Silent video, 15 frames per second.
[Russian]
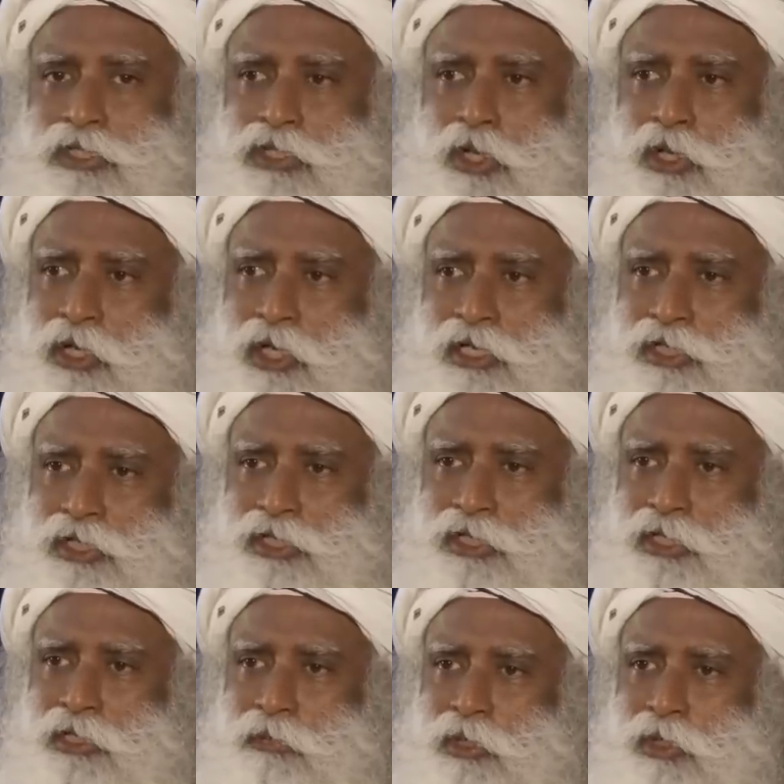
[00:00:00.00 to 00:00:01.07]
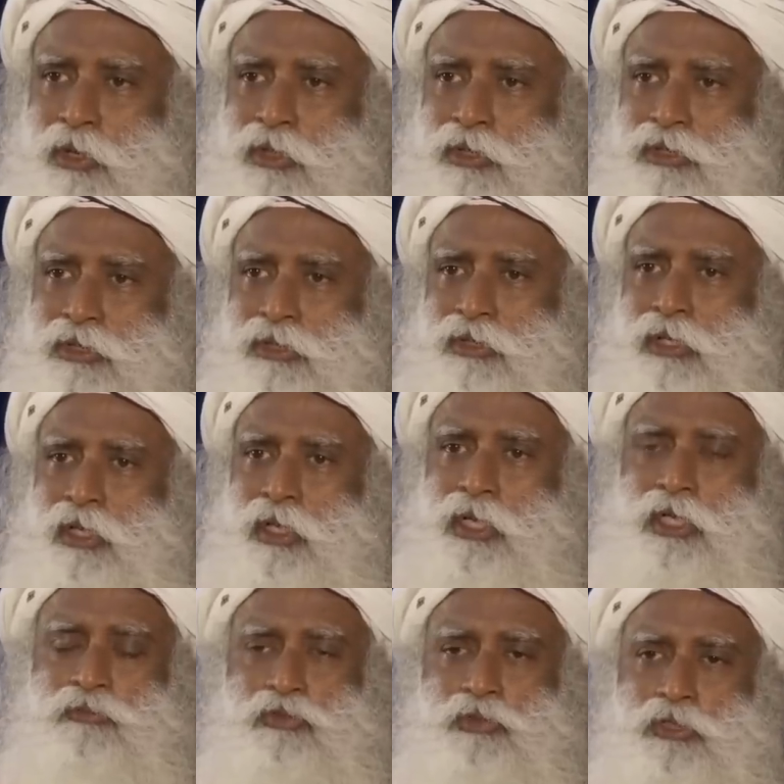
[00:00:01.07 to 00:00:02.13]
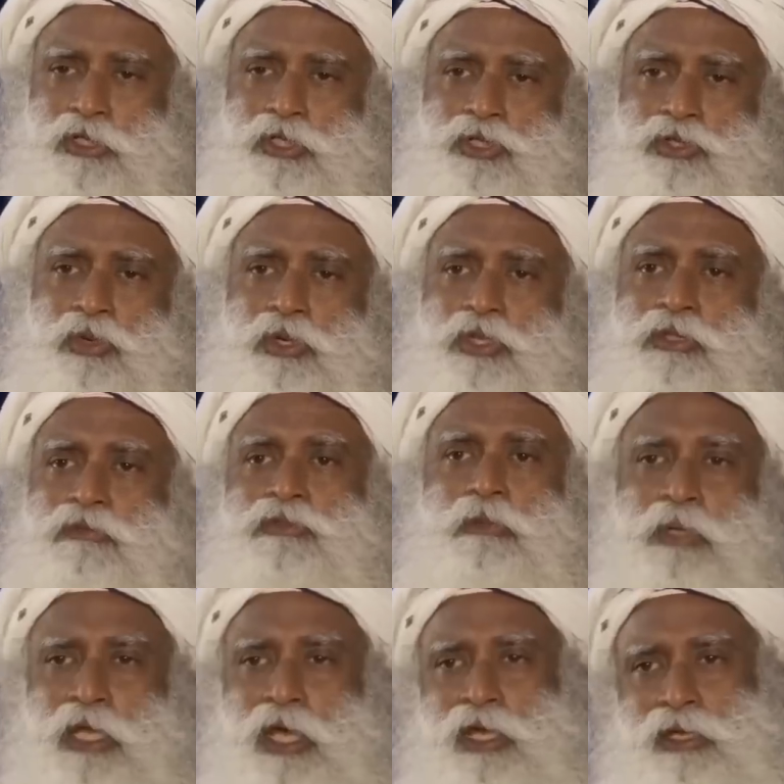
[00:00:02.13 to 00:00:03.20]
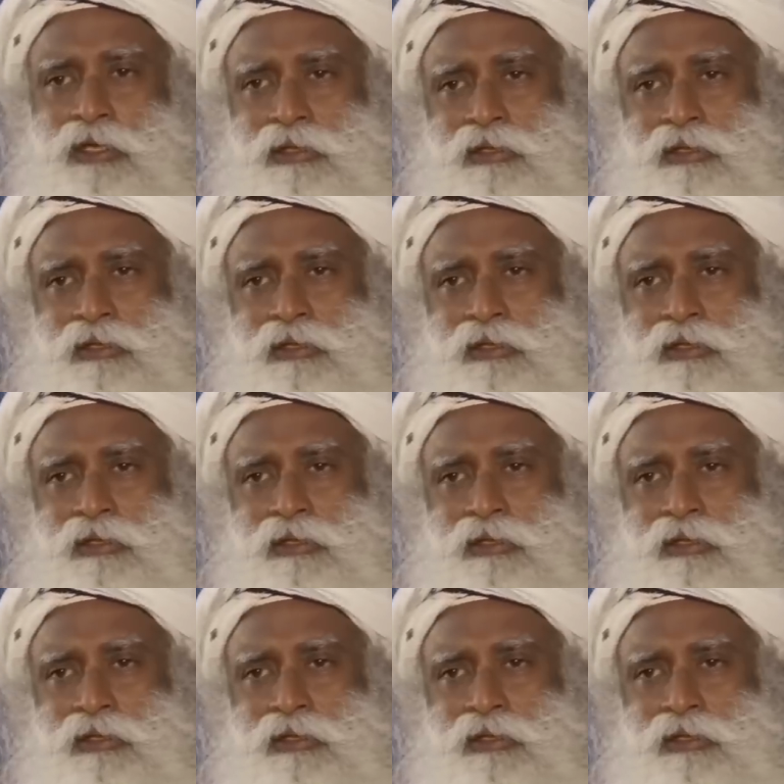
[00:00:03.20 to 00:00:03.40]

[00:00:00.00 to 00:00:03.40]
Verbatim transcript: этом нет необходимости, потому что если вы разрушите